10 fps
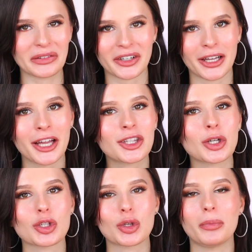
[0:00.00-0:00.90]
этого
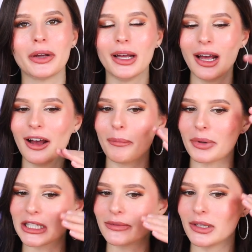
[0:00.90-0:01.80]
хайлайтера, чтобы
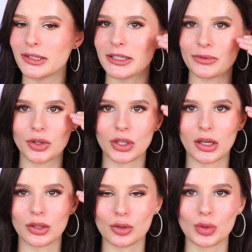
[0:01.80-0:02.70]
подсветить вот
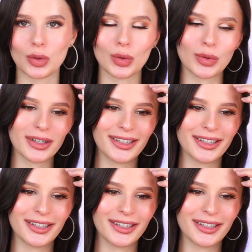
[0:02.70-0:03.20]
эту зону